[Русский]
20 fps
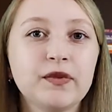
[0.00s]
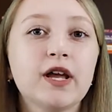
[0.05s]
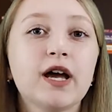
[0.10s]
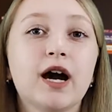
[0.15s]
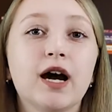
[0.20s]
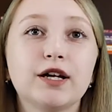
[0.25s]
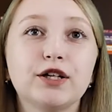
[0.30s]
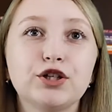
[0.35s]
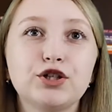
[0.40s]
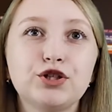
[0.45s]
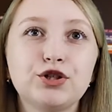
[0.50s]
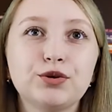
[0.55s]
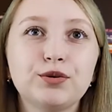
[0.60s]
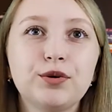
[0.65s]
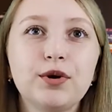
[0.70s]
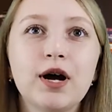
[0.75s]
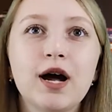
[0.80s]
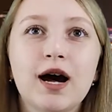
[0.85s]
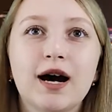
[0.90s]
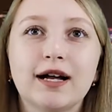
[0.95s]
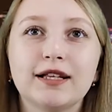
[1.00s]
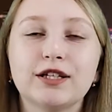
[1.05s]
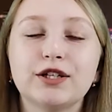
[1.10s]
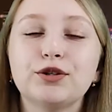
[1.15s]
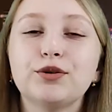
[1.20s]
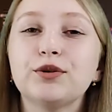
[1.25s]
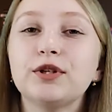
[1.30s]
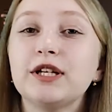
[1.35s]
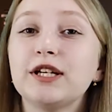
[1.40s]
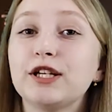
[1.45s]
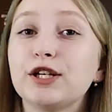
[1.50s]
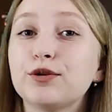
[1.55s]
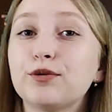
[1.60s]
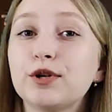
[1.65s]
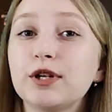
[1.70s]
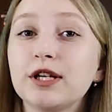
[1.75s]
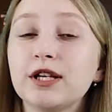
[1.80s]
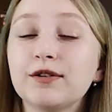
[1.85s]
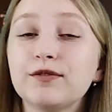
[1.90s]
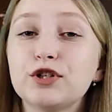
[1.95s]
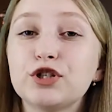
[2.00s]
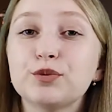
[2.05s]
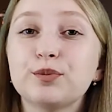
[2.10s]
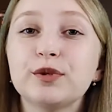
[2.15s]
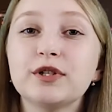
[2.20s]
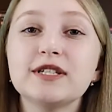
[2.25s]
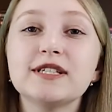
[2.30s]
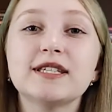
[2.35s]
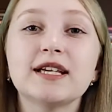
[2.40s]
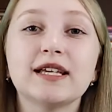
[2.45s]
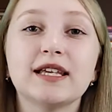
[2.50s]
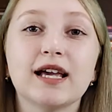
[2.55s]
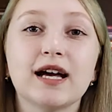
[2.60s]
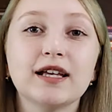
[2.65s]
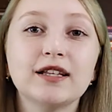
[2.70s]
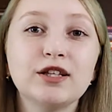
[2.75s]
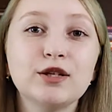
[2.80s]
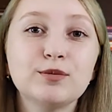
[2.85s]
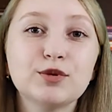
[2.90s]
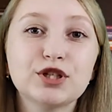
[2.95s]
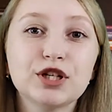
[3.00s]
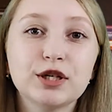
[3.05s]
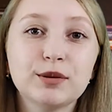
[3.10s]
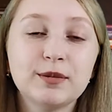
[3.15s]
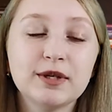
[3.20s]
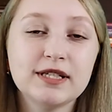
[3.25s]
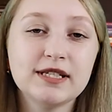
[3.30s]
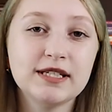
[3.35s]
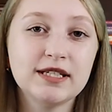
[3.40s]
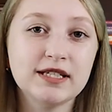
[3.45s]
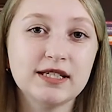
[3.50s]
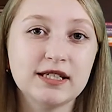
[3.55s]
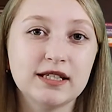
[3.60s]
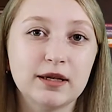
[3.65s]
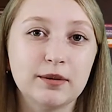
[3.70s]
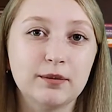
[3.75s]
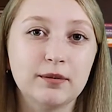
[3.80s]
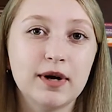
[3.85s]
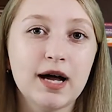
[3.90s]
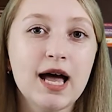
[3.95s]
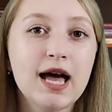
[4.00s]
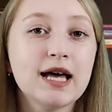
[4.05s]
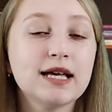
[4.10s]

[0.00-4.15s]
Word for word: А еще Анатолий Георгиевич был заядлым шахматистом.